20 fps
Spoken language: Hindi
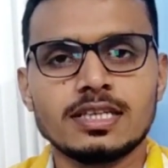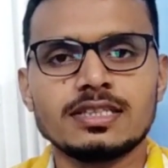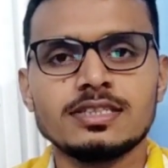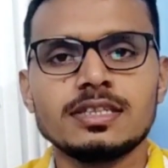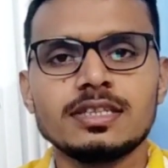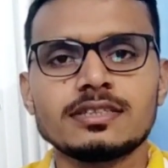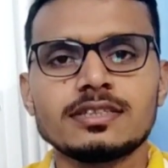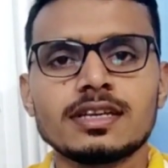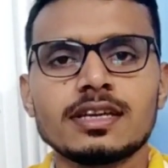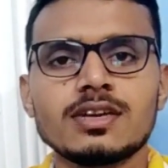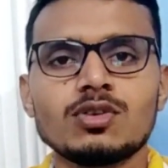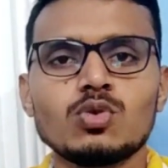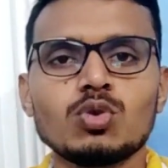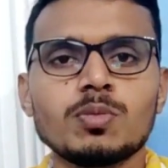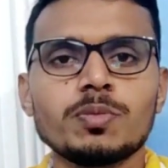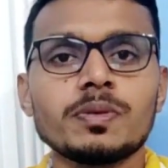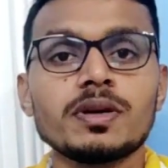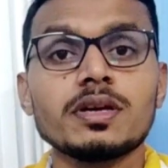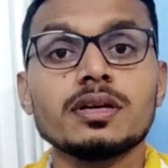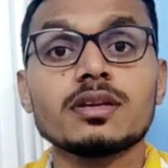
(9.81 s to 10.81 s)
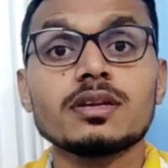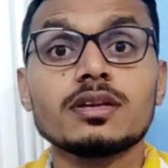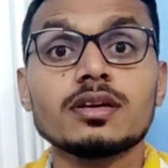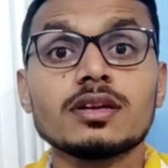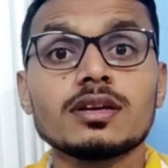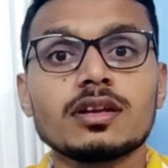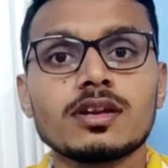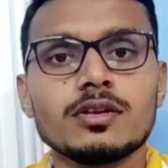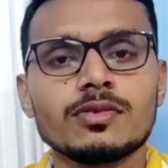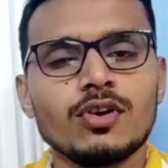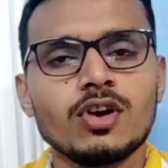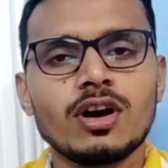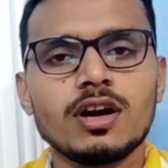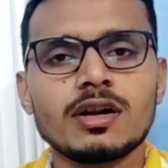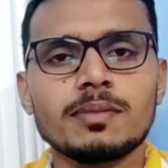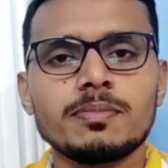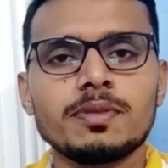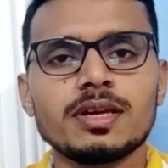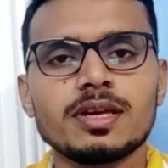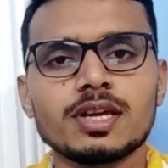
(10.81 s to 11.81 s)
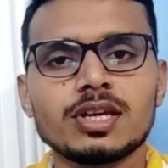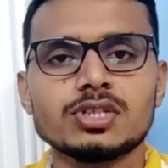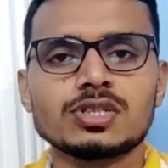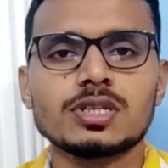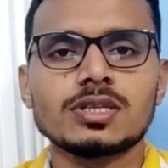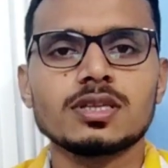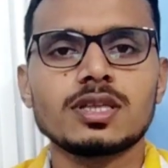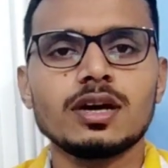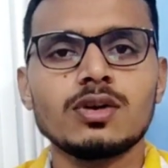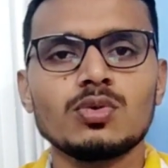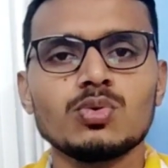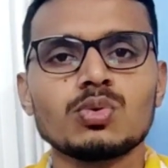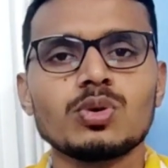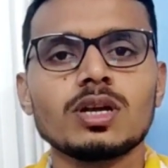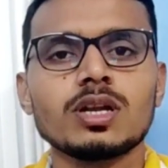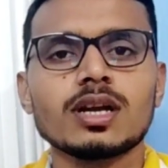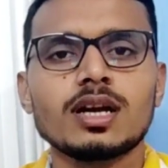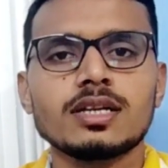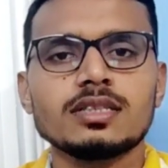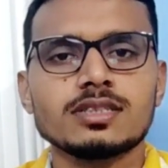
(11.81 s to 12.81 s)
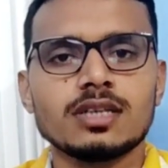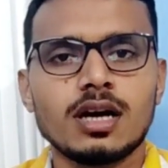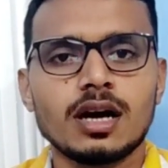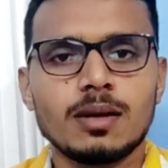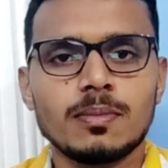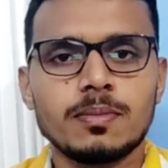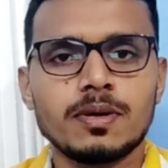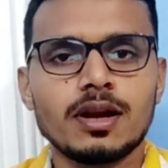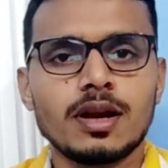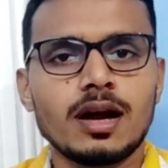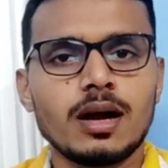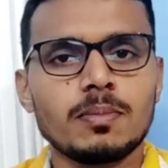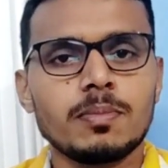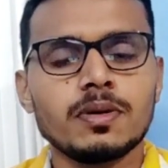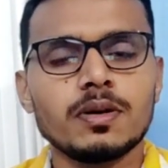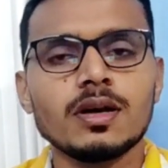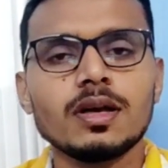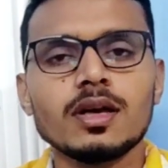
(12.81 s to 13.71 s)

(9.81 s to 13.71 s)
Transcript: जैसे कि ओपिनियन रिवॉर्ड एप्लीकेशन था गूगल का जहां पर आप